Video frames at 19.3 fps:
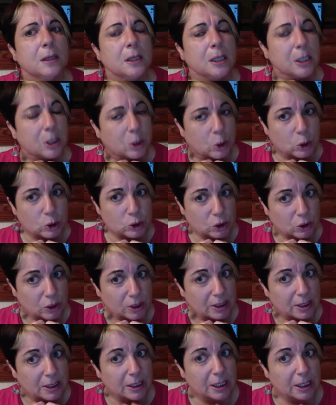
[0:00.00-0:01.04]
El costo del
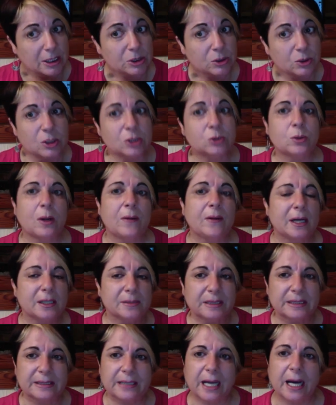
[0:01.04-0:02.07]
ingreso es una de las
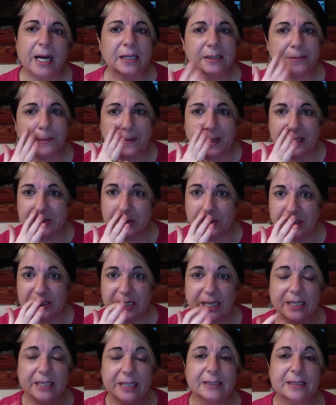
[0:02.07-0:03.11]
ventajas más
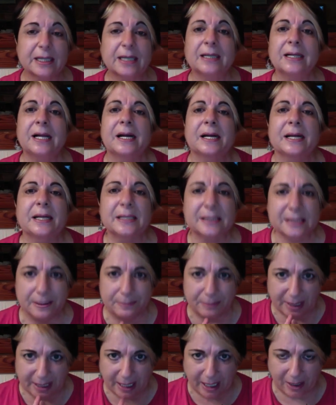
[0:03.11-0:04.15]
sobresalientes de las redes del
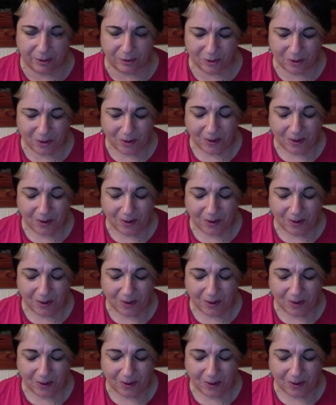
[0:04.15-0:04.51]
mercado,